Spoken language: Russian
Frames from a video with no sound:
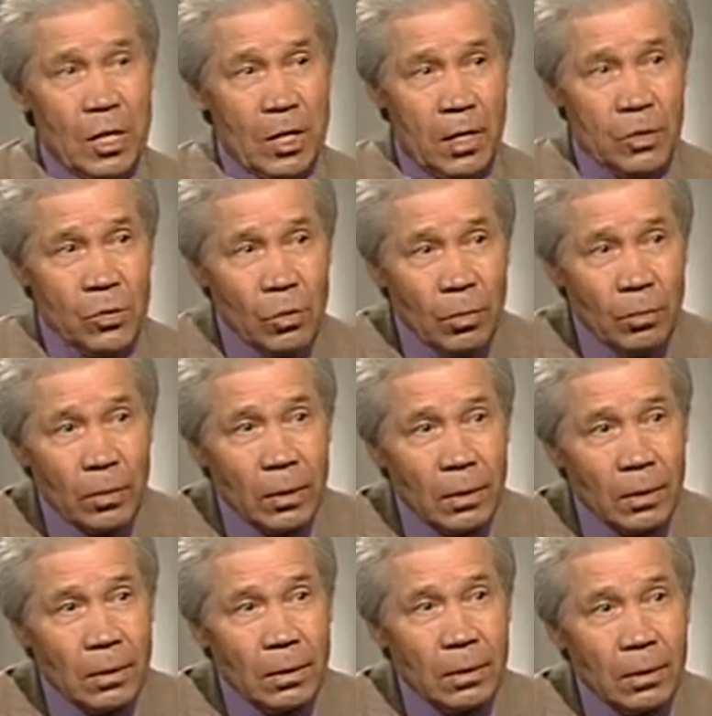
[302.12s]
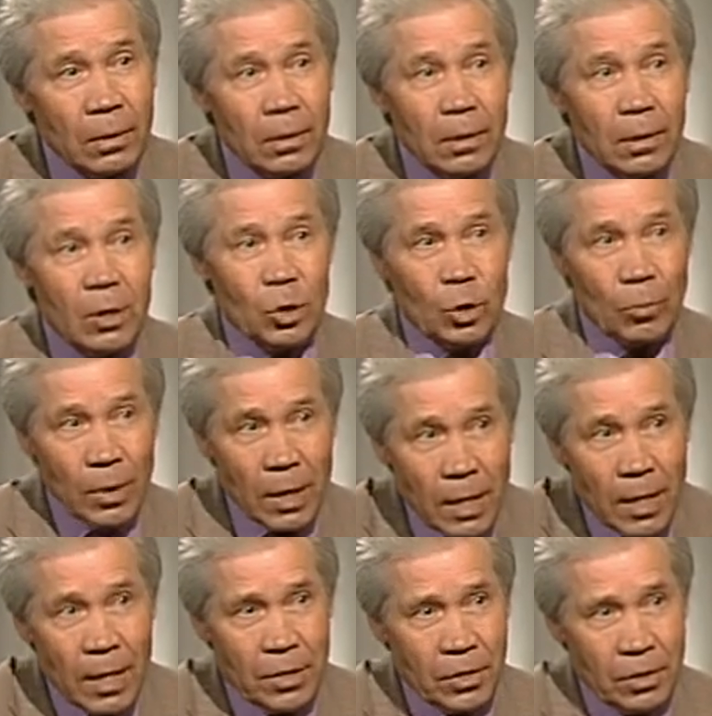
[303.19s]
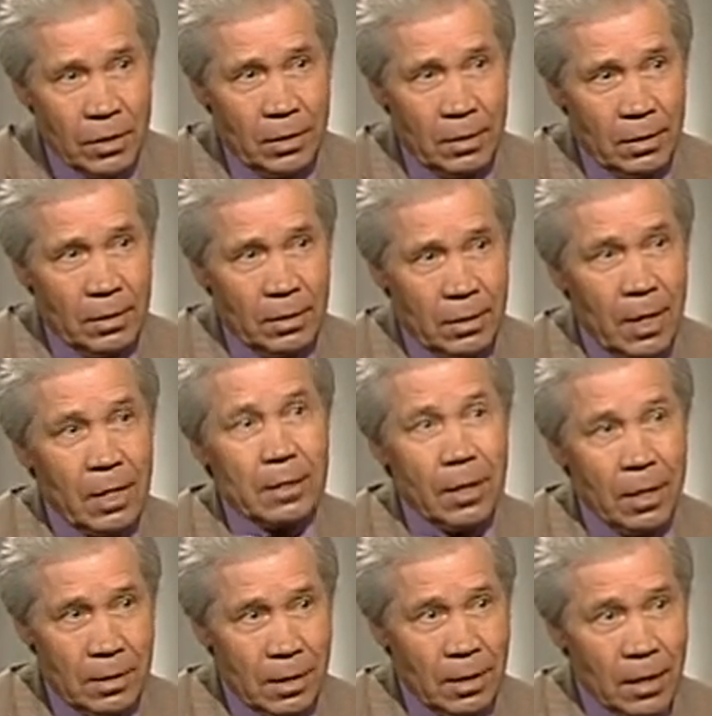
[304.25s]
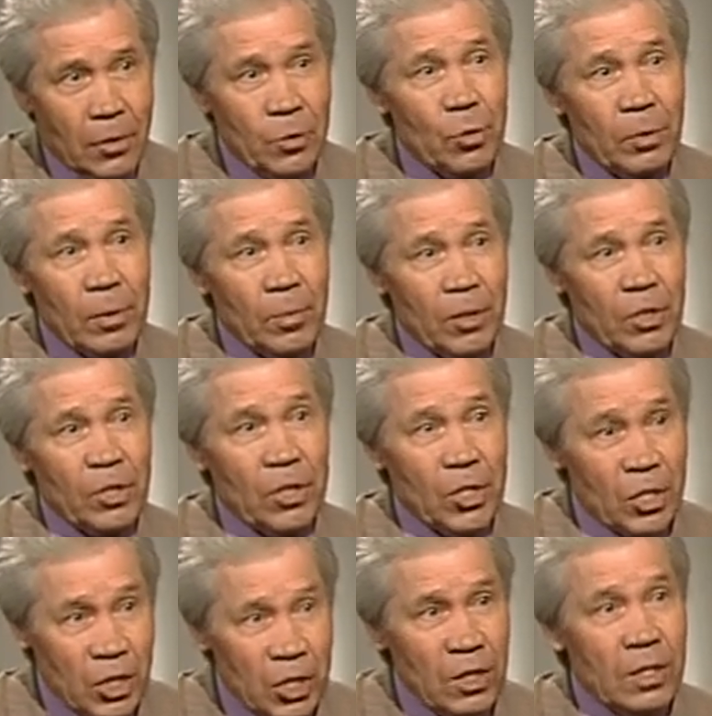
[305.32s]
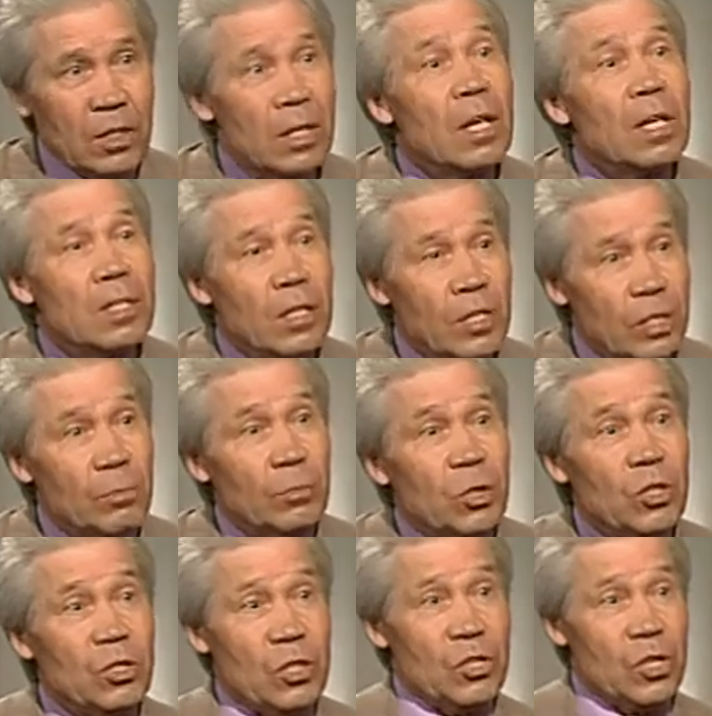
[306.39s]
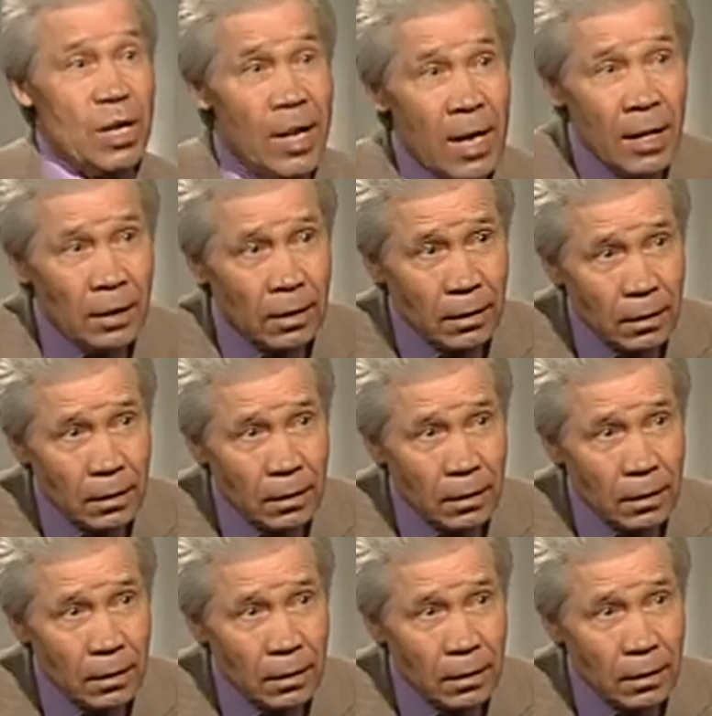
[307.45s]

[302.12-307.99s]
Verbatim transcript: грачом, и чтобы грач остался грачом на протяжении шести с лишним тысяч лет,